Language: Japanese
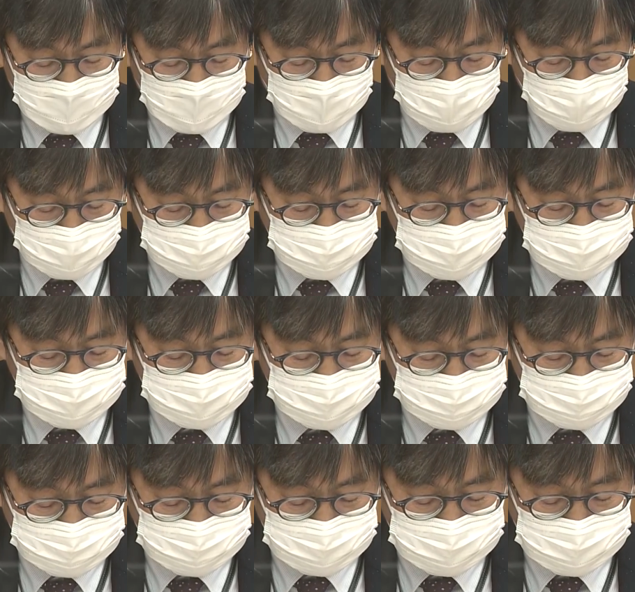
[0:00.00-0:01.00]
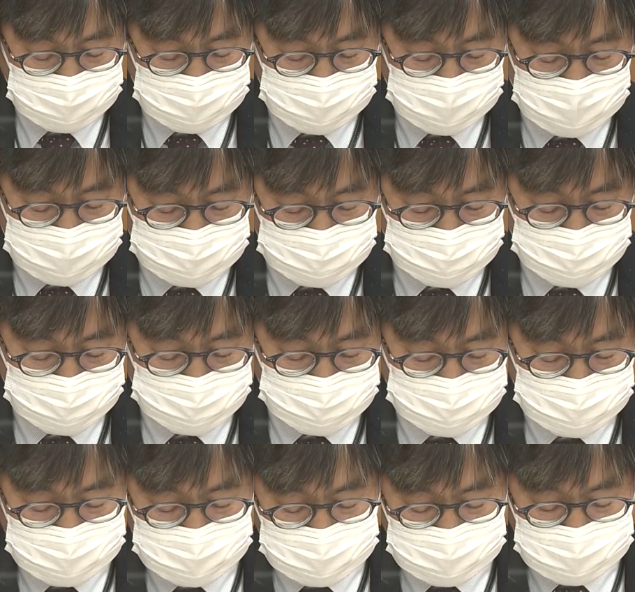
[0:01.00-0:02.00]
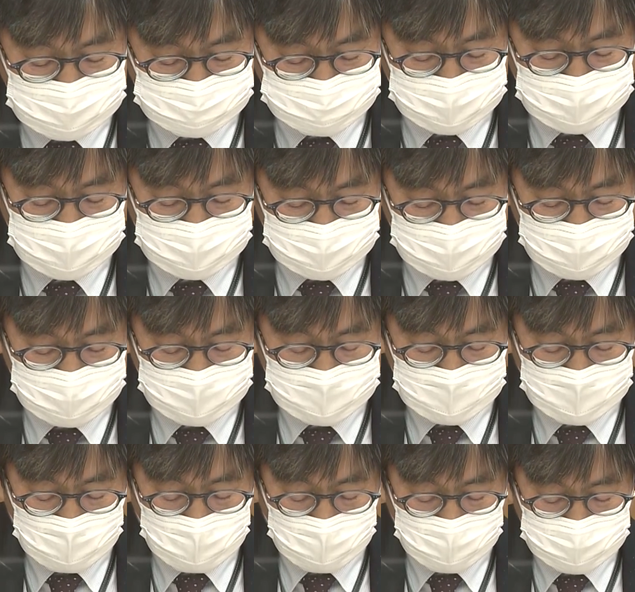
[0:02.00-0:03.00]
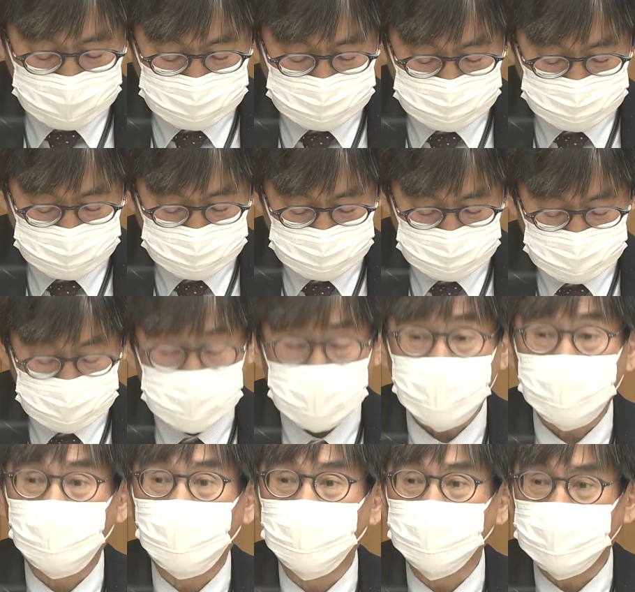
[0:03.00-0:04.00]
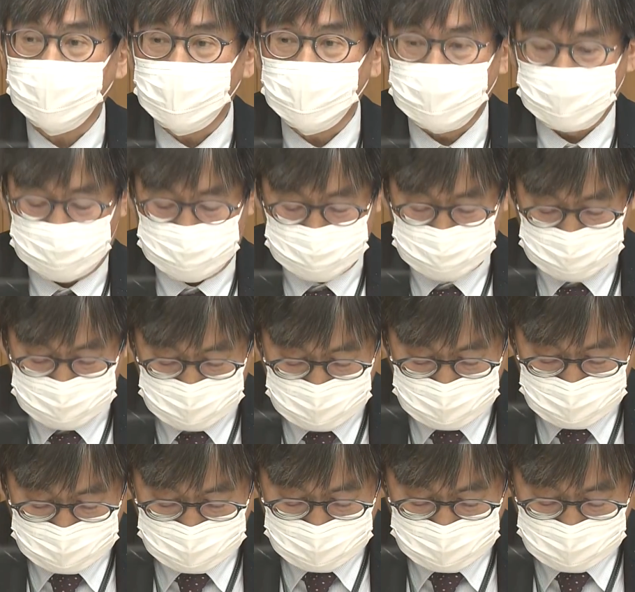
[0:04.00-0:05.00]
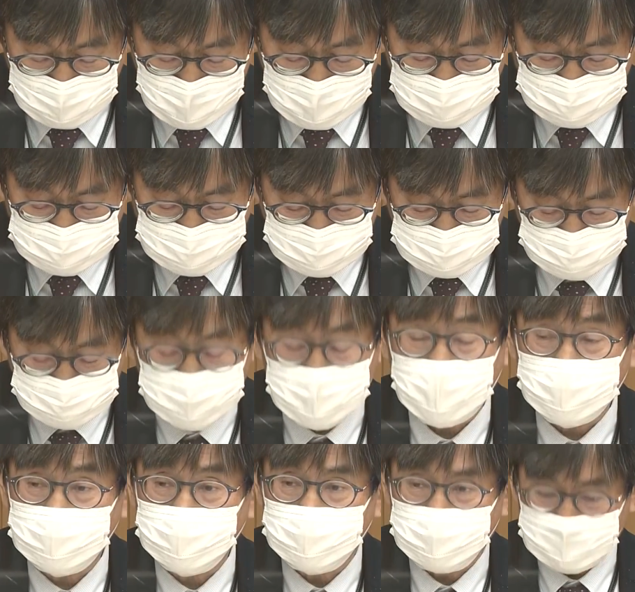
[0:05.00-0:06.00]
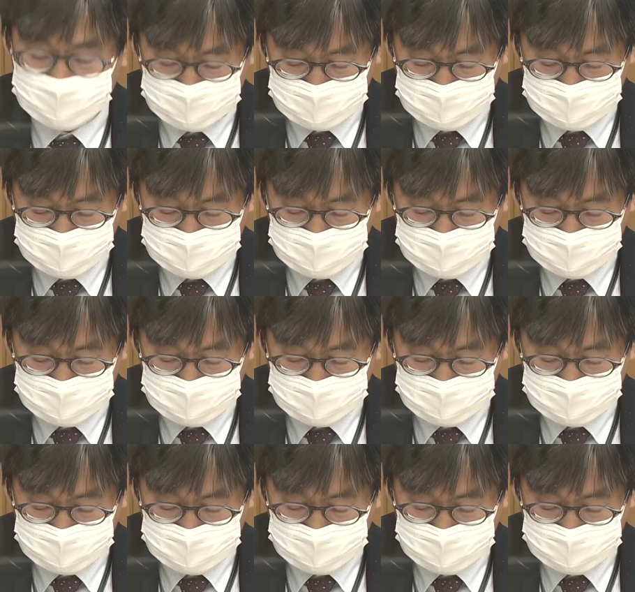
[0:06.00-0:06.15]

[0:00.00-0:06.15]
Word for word: 本日1月11日までに保育従事者5人園児2人